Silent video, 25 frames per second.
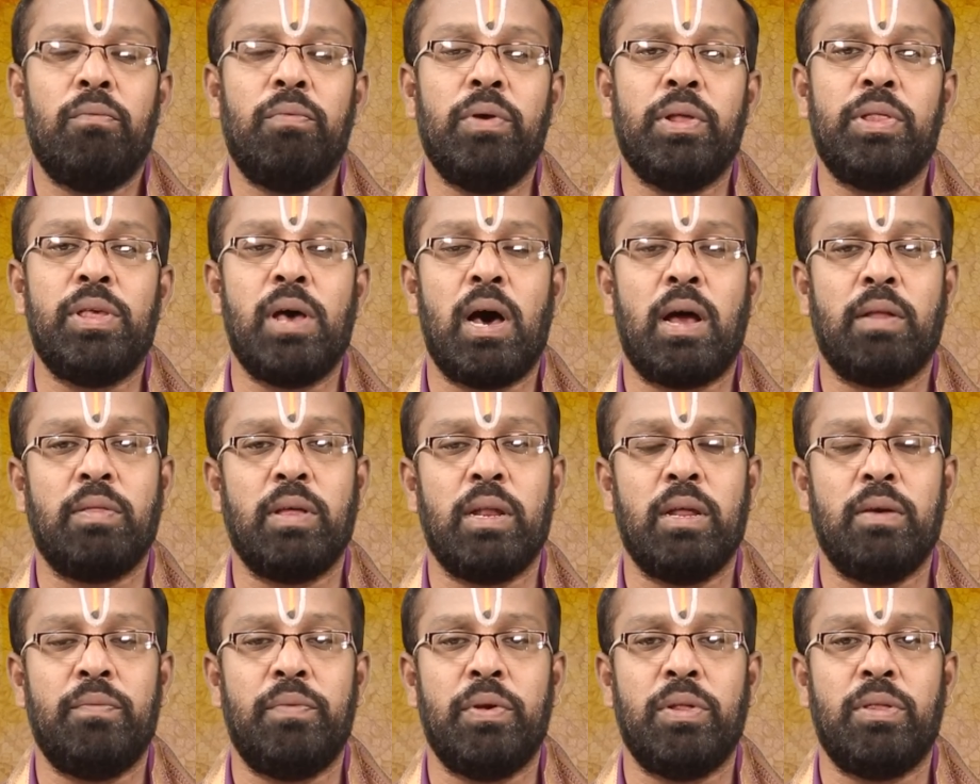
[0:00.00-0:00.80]

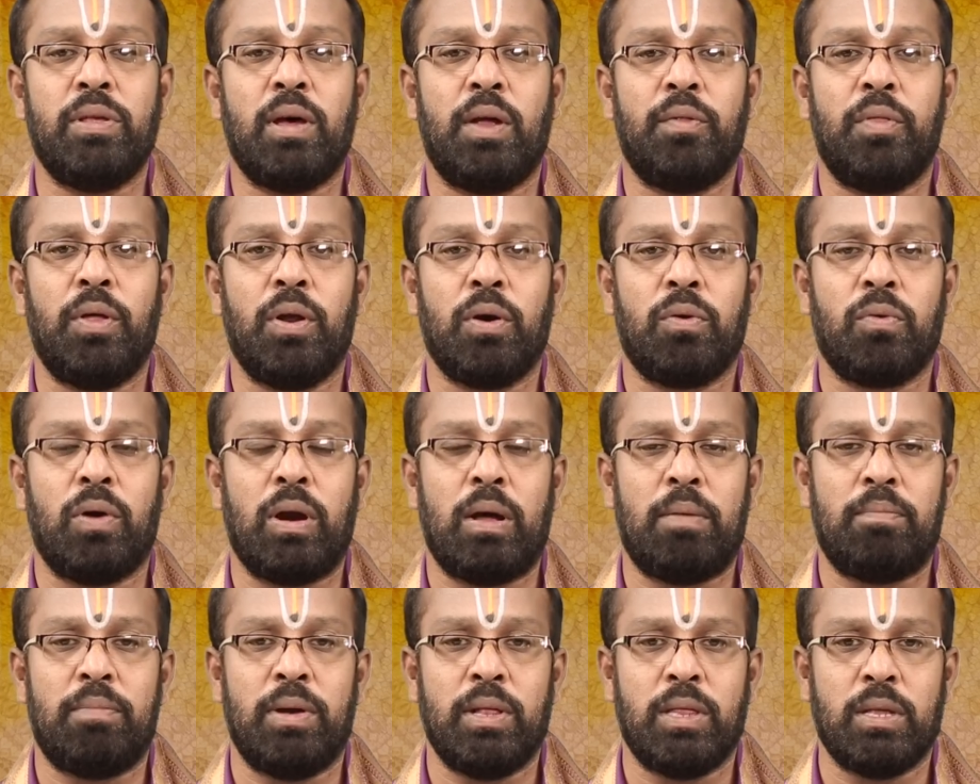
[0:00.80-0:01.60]
విద్యార్థిని విద్యార్థులకు
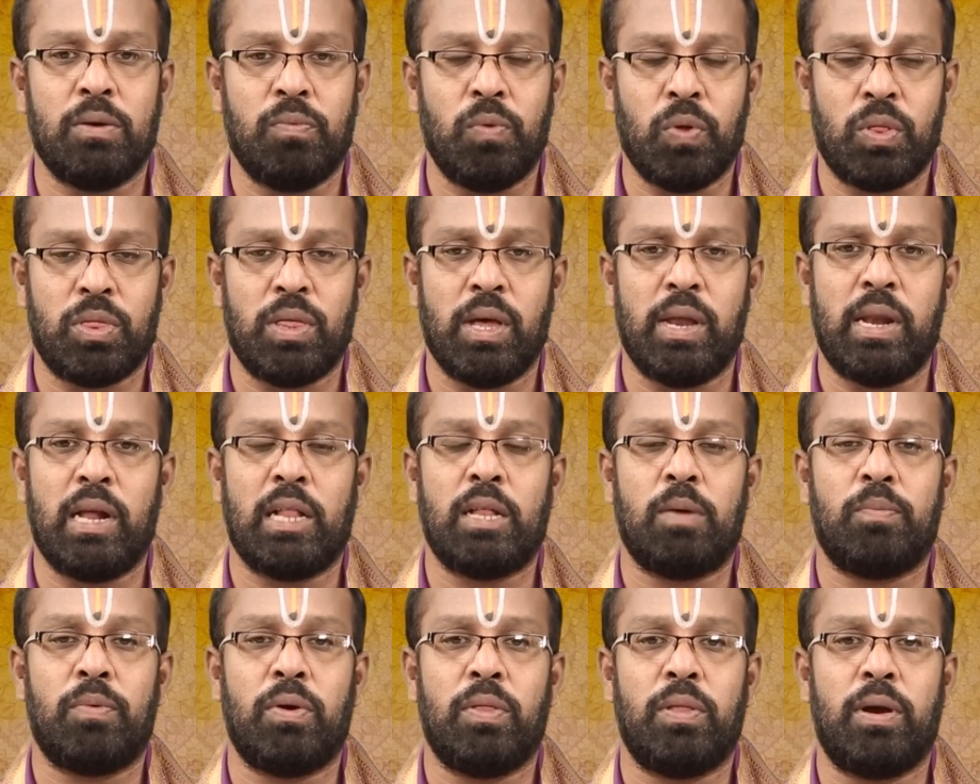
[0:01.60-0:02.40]
కూడా మంచి
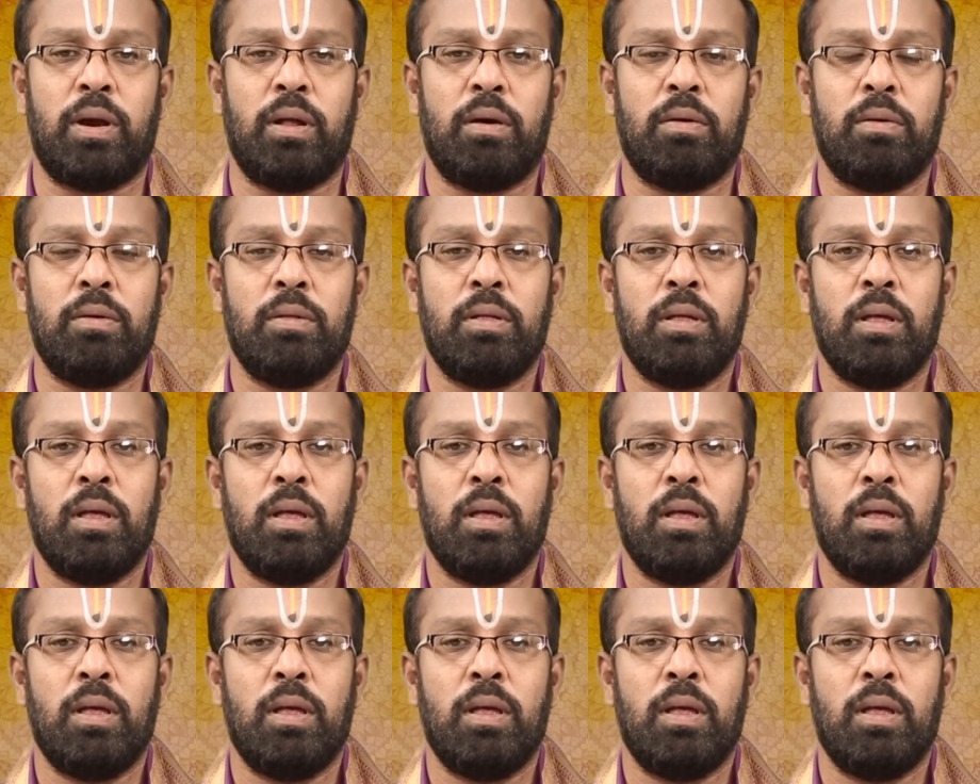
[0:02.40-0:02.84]
ఉత్తీర్ణత పొందడం